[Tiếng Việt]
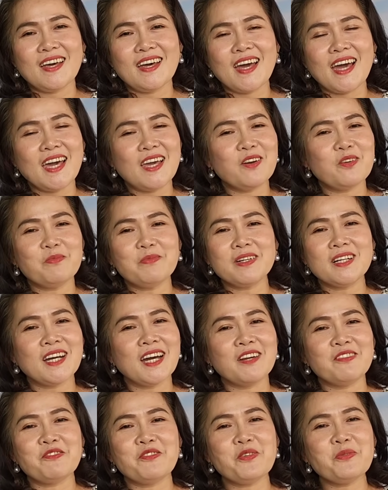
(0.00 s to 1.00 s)
ai cũng được
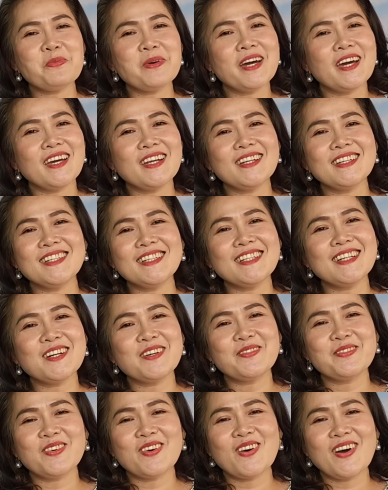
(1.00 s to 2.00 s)
hạnh phúc hết chứ
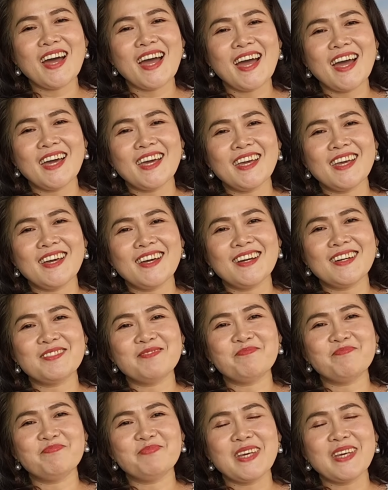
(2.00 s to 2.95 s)
không có ai um,